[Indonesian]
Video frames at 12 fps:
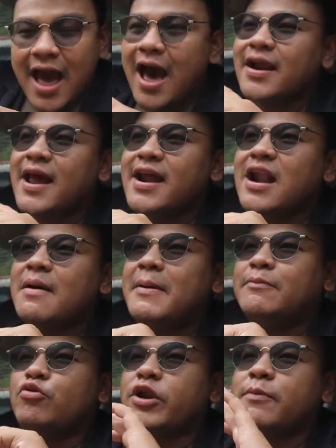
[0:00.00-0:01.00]
Harganya dalam
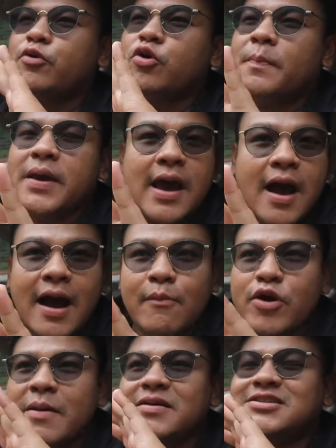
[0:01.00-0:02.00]
Rp40.000, kamu
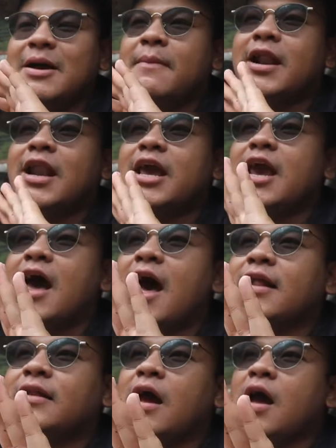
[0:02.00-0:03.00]
udah bisa
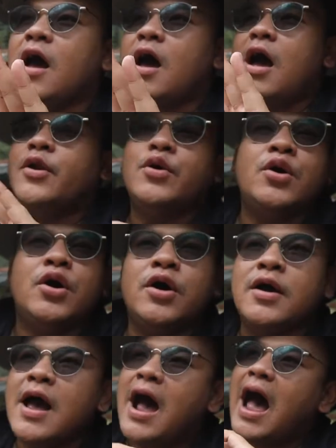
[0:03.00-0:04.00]
melihat aduh,
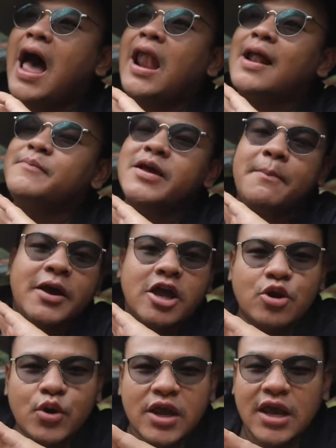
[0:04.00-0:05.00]
alam yang
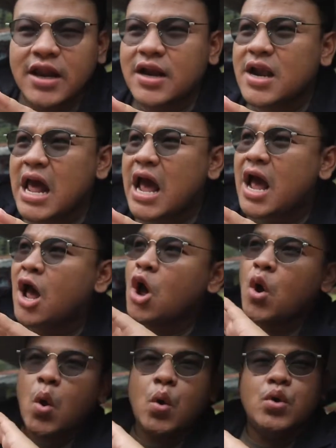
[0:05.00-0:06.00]
begitu indah,
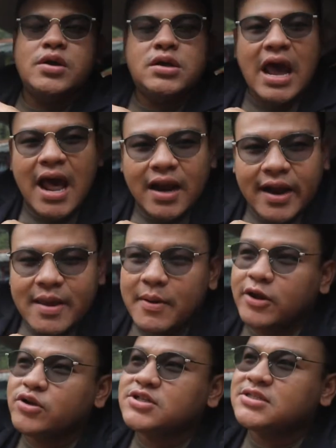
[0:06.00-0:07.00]
udara yang
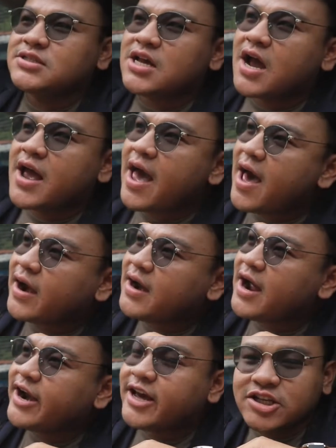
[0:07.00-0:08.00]
begitu segar
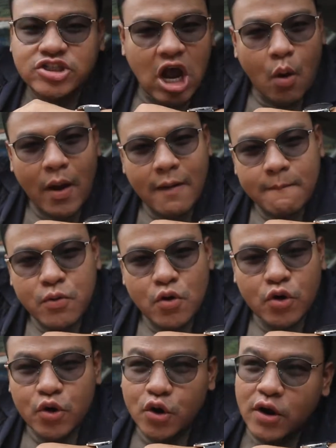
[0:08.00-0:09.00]
dengan kicauan
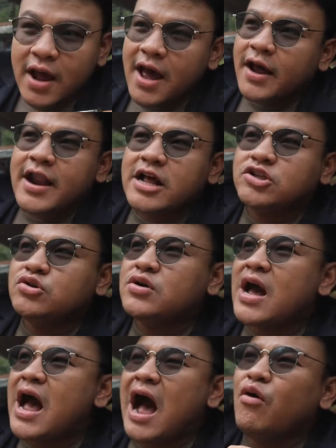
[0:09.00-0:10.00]
burung dan
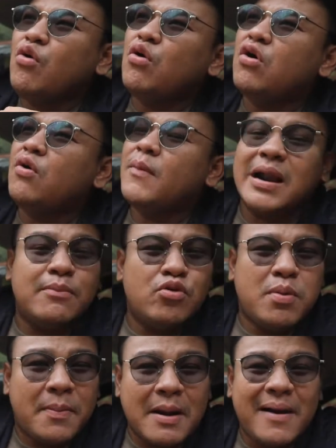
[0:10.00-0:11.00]
juga aku nemu
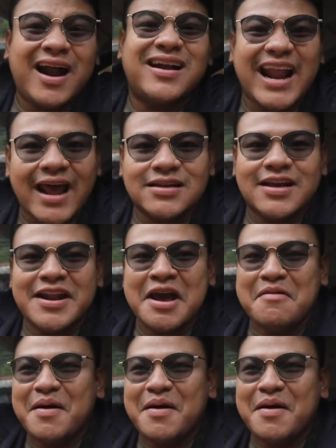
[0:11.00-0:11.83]
beberapa ketek saya